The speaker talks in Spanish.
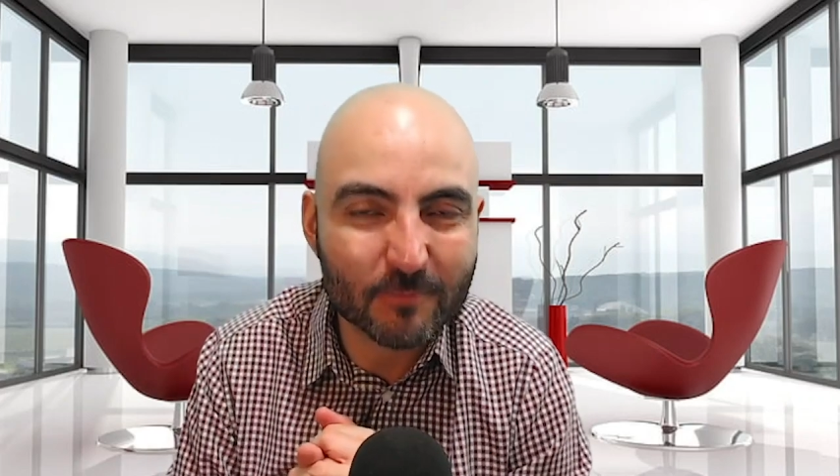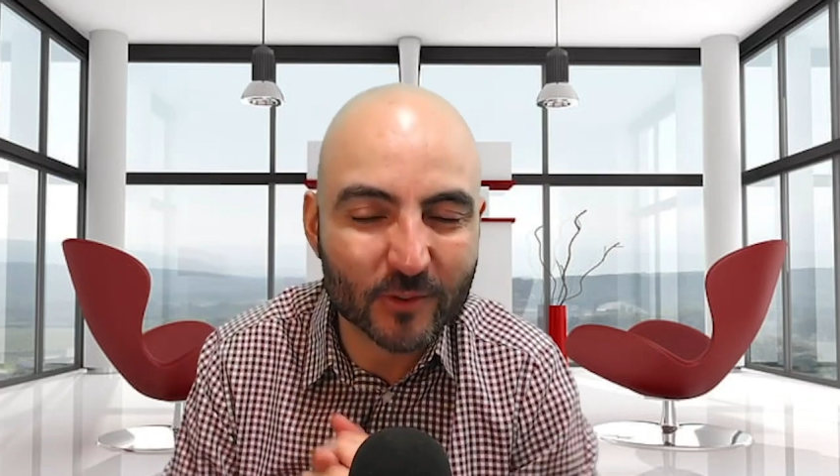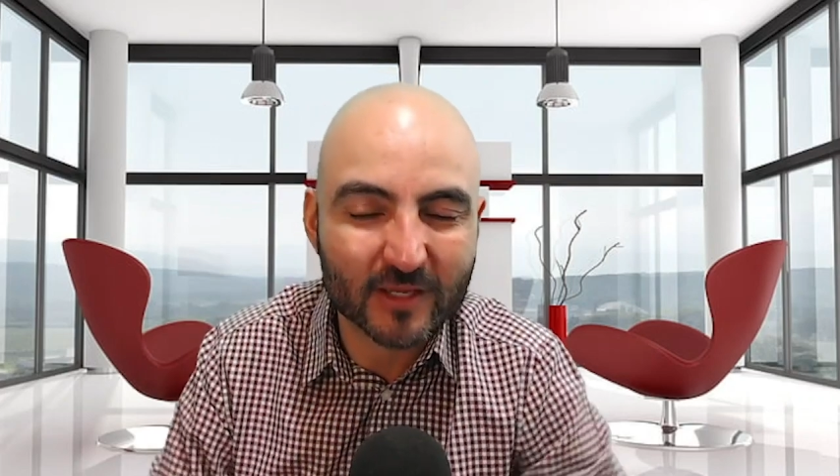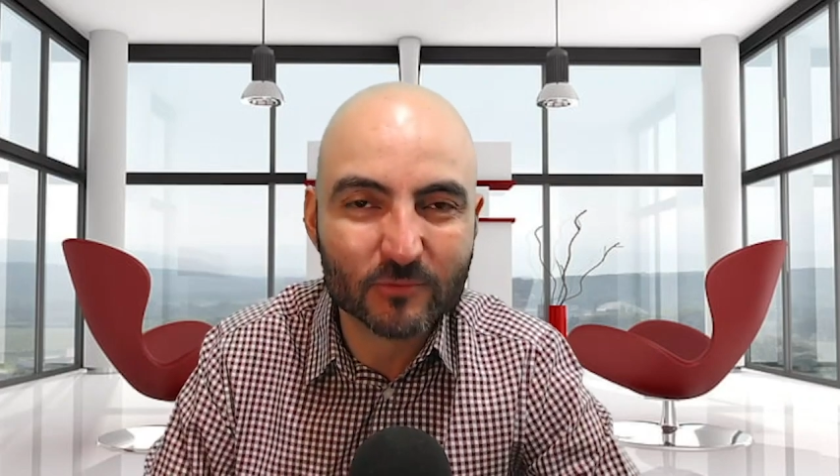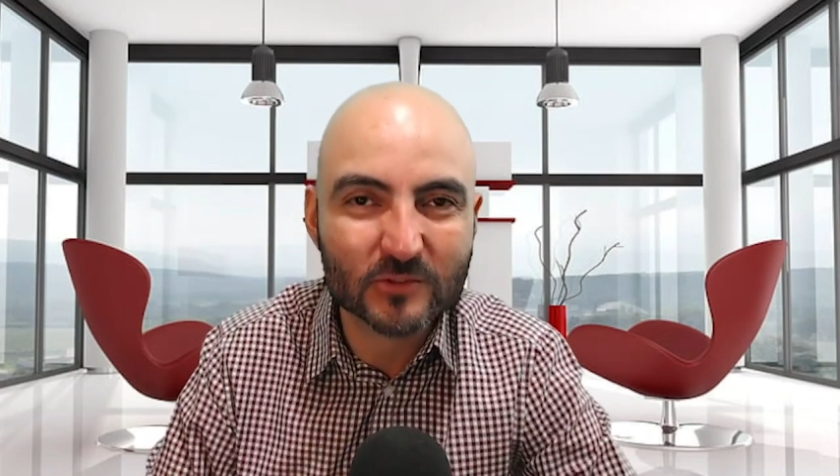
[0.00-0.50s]

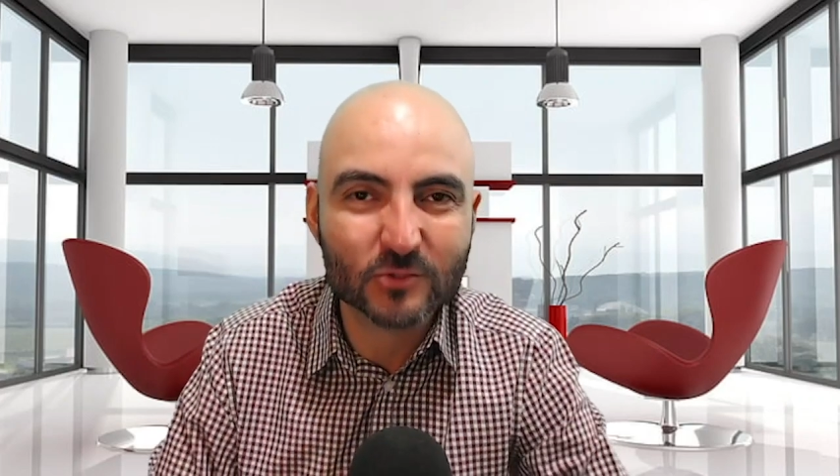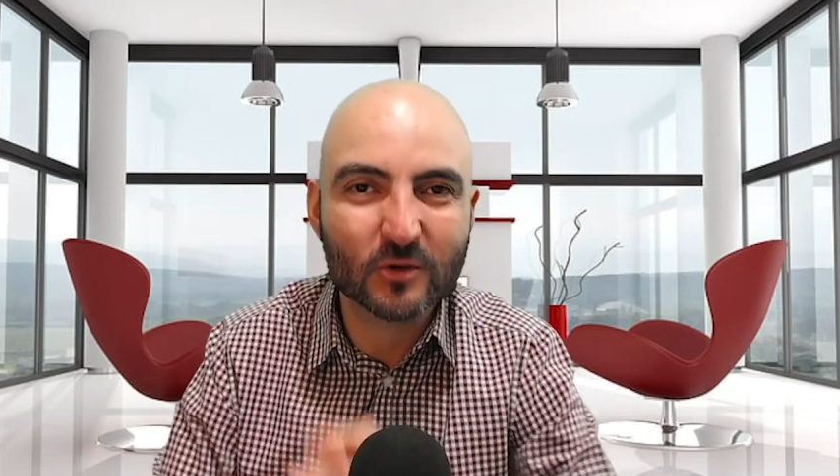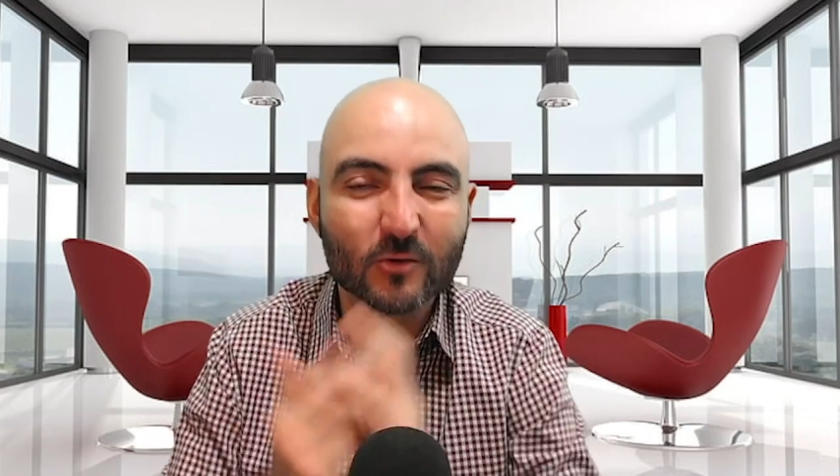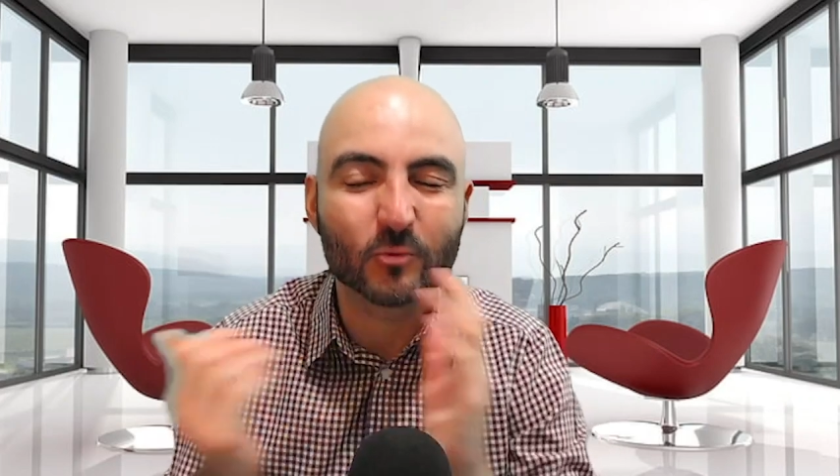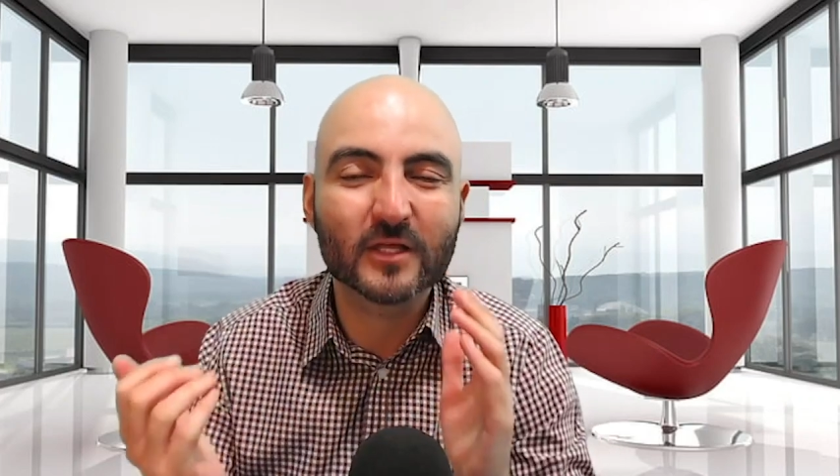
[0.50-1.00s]
porque hemos hecho
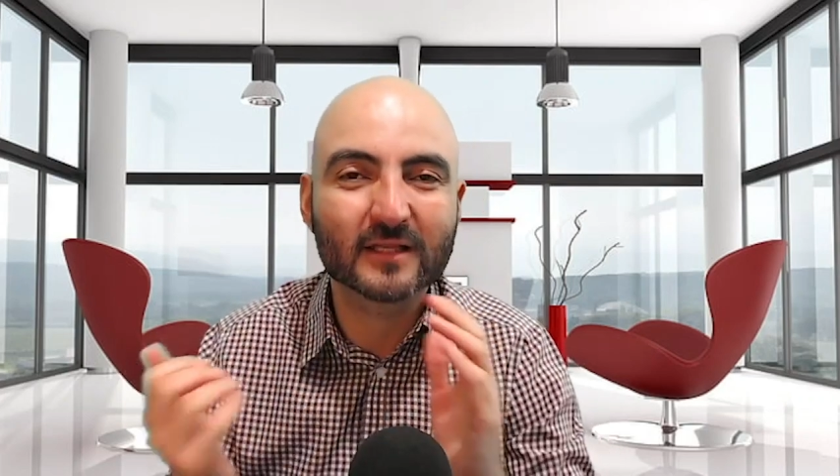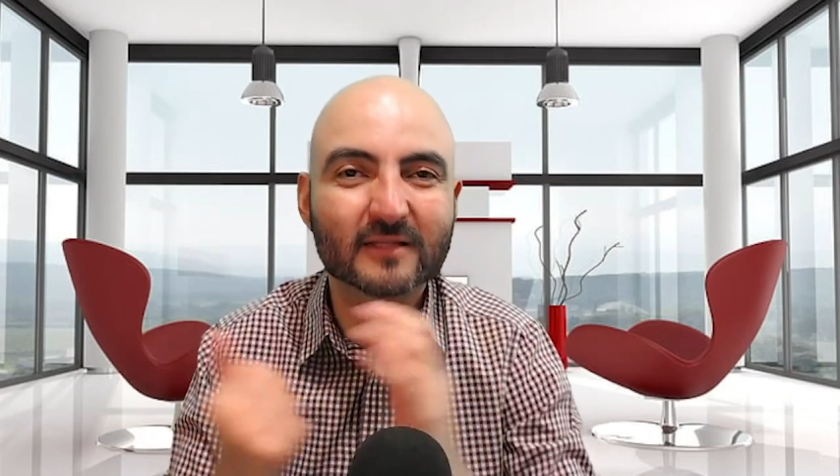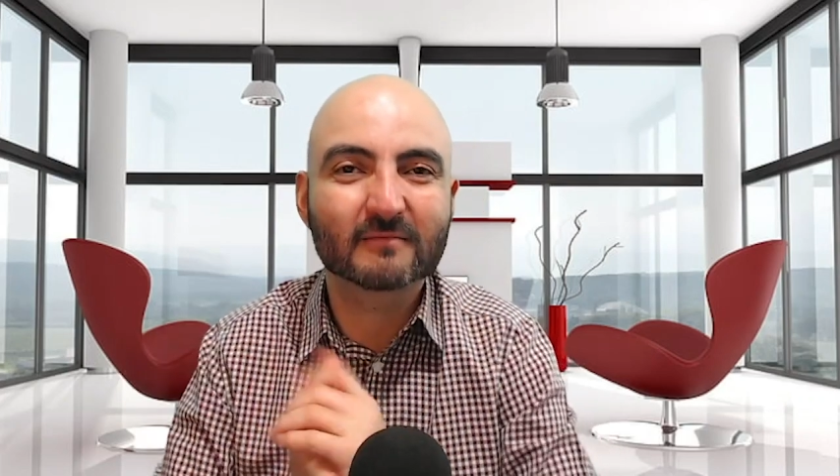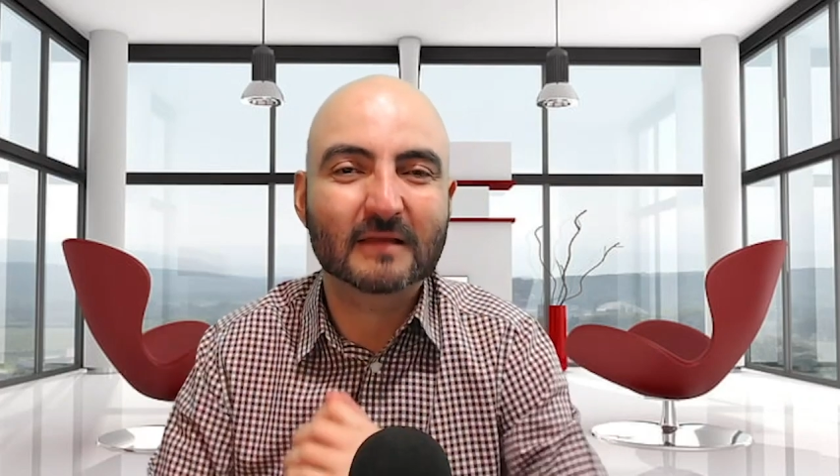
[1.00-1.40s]
una comunidad